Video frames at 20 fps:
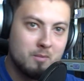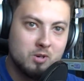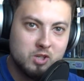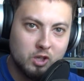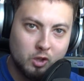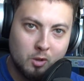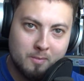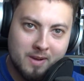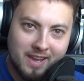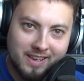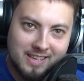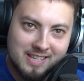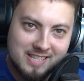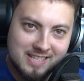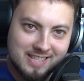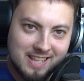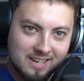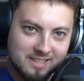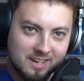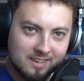Może to ma jakieś
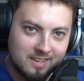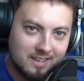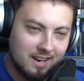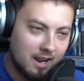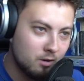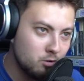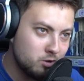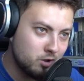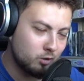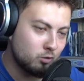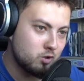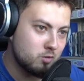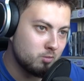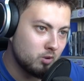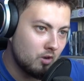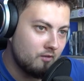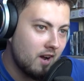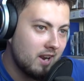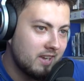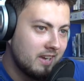znaczenie dla ludzi, którzy
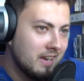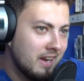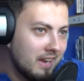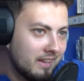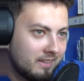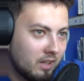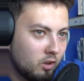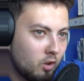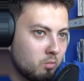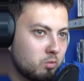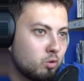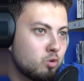budowali ten dom,